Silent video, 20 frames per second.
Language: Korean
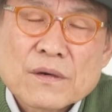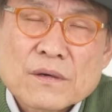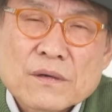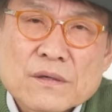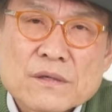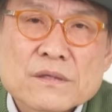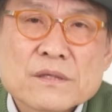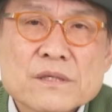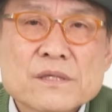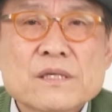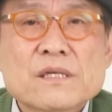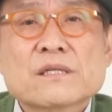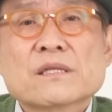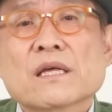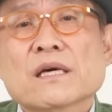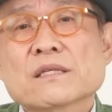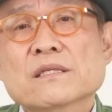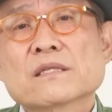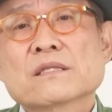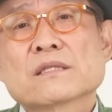그래서
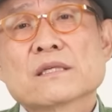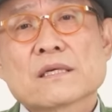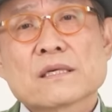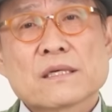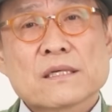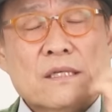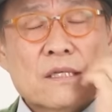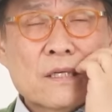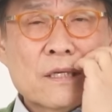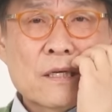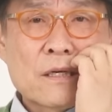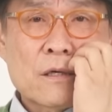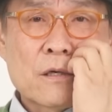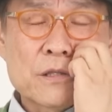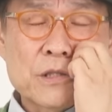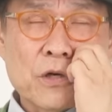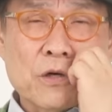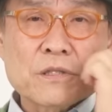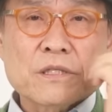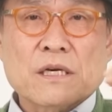일단 이제 그
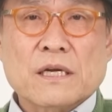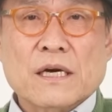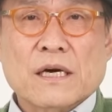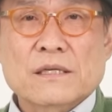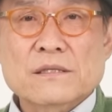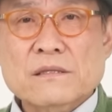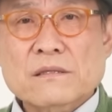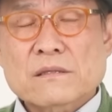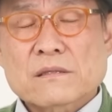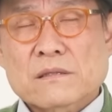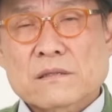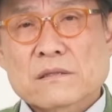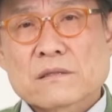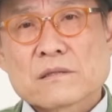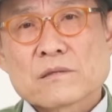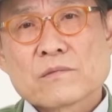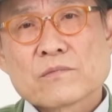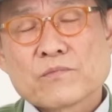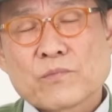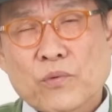적절한
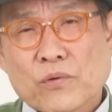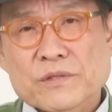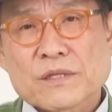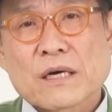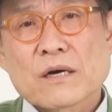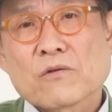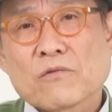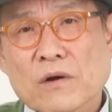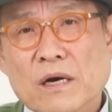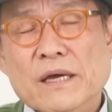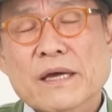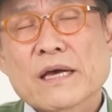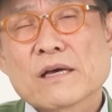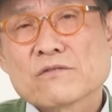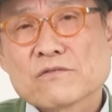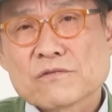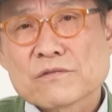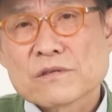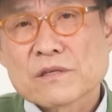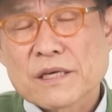그 보상과
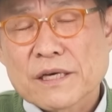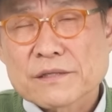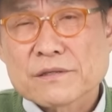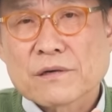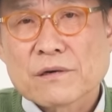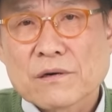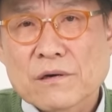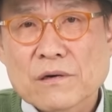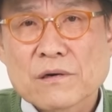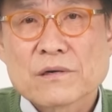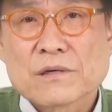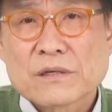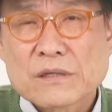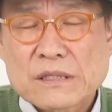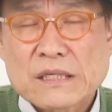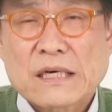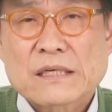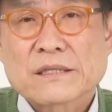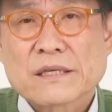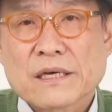예우를 해서
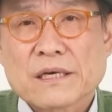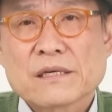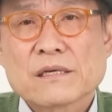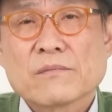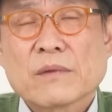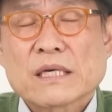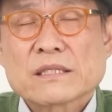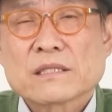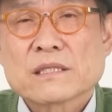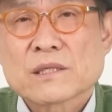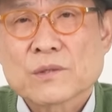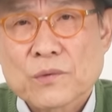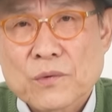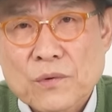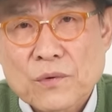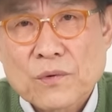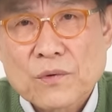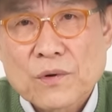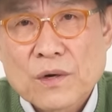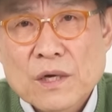장례를
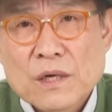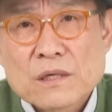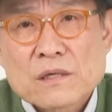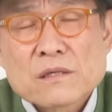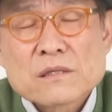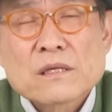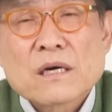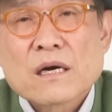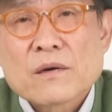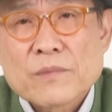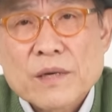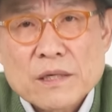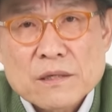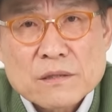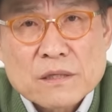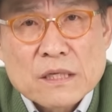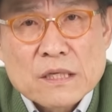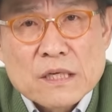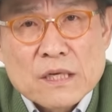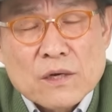마치고 그
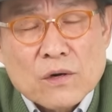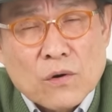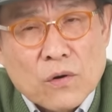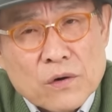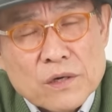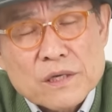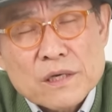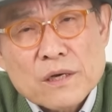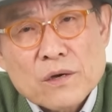다음에는 거기에